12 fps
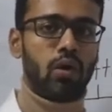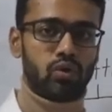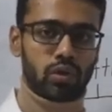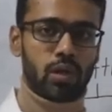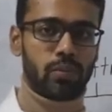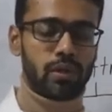
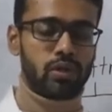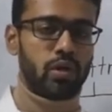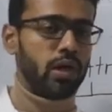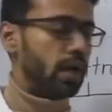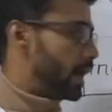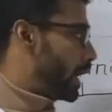আলোচনার
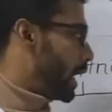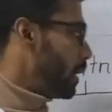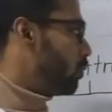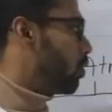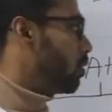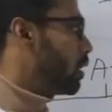বিষয়
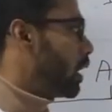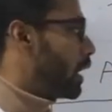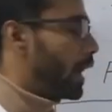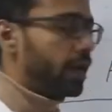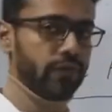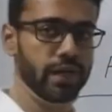এবং
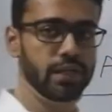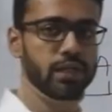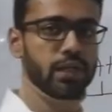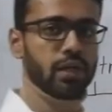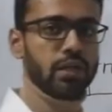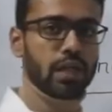রাইট
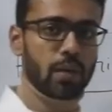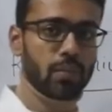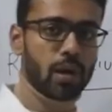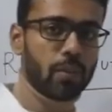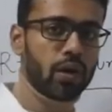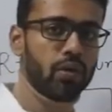ভেন্ট্রিকল তার
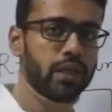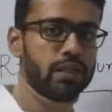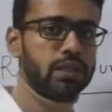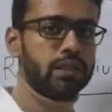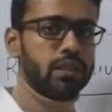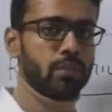মানে আমরা এখন
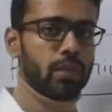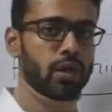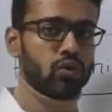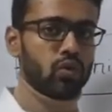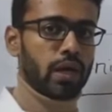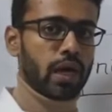নিচের
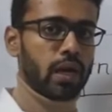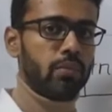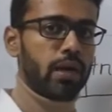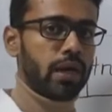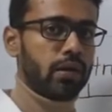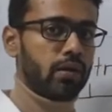চেম্বারে চলে
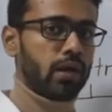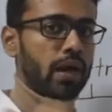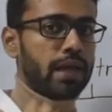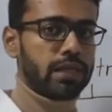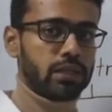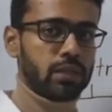গেলাম রাইট
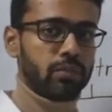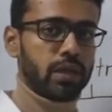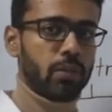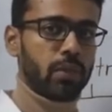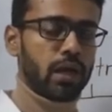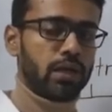রাইট অ্যাট্রাম
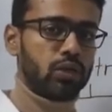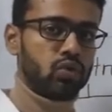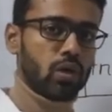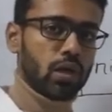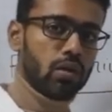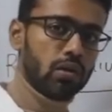থেকে ব্লাডটা
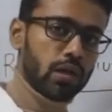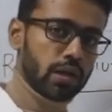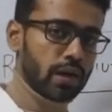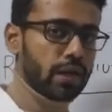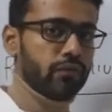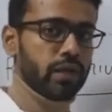চলে গেল
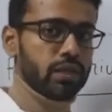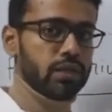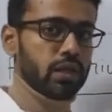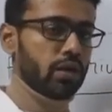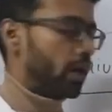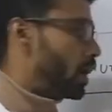রাইট
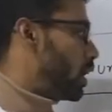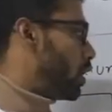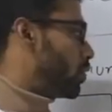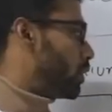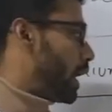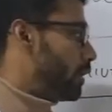ভেন্ট্রিকলে
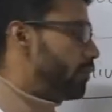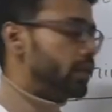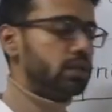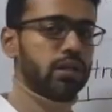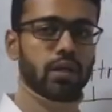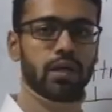তো রাইট
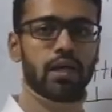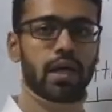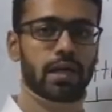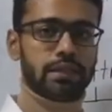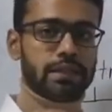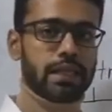ভেন্ট্রিকলে
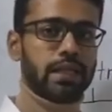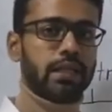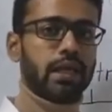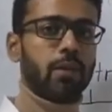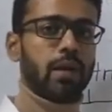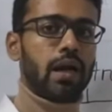যেদিক
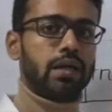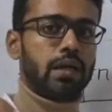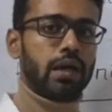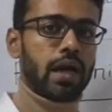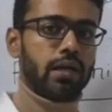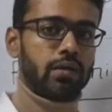থেকে
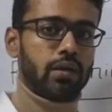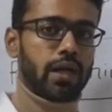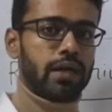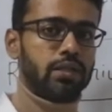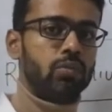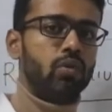ব্লাডটা রাইট
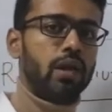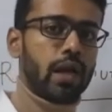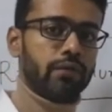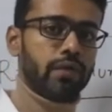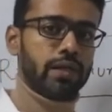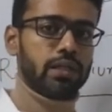অ্যাট্রাম হয়ে
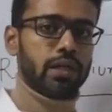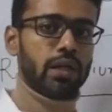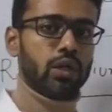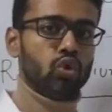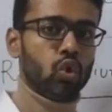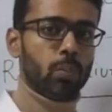রাইট
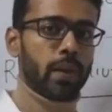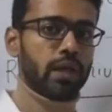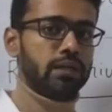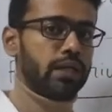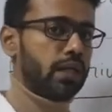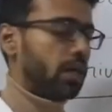ভেন্ট্রিকলে
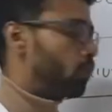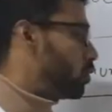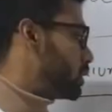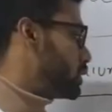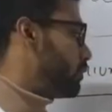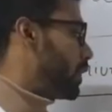ঢুকবে সেটাকে
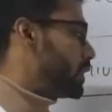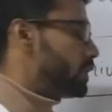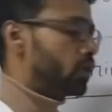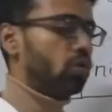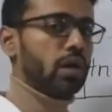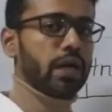বলতেছি
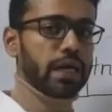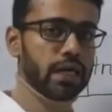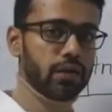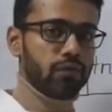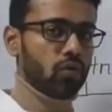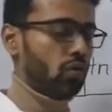ভেন্ট্রিকুলার
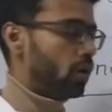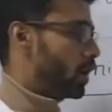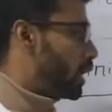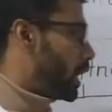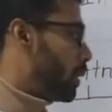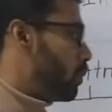ইনফ্লো
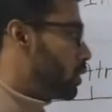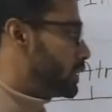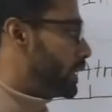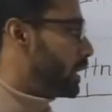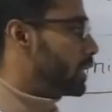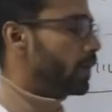এবং
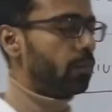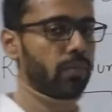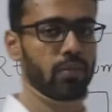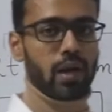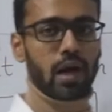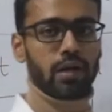যেটা দিয়ে
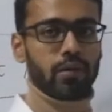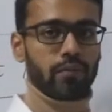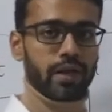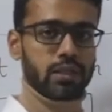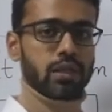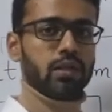ব্লাড
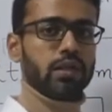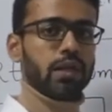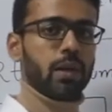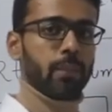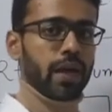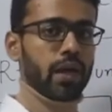ভেন্ট্রিকল
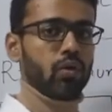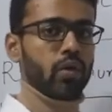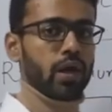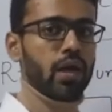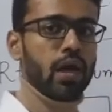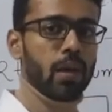থেকে বের
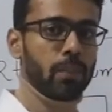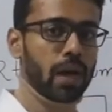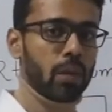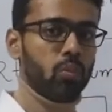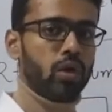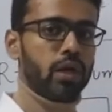হয়ে
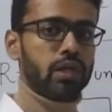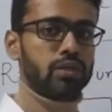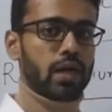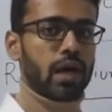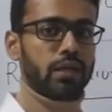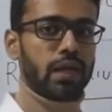পালমোনারি
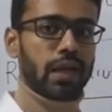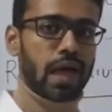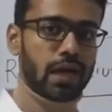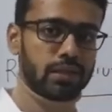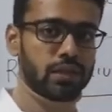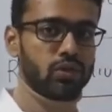ট্রাঙ্ক দিয়ে
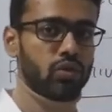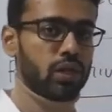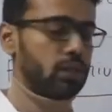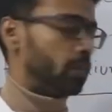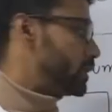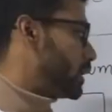লাংসে
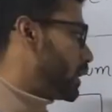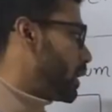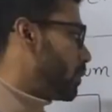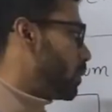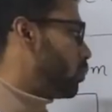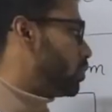চলে যাবে
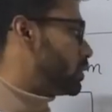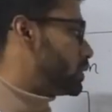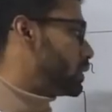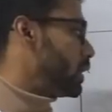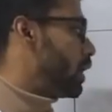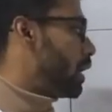সেটাকে আমরা
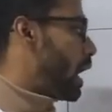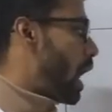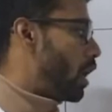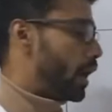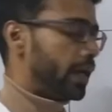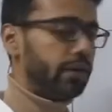বলতেছি
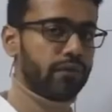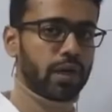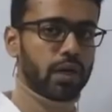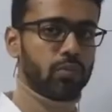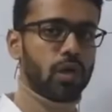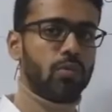
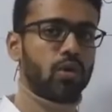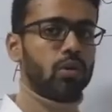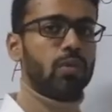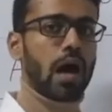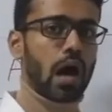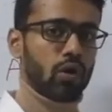ইনফান্ডিবুলাম
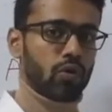অথবা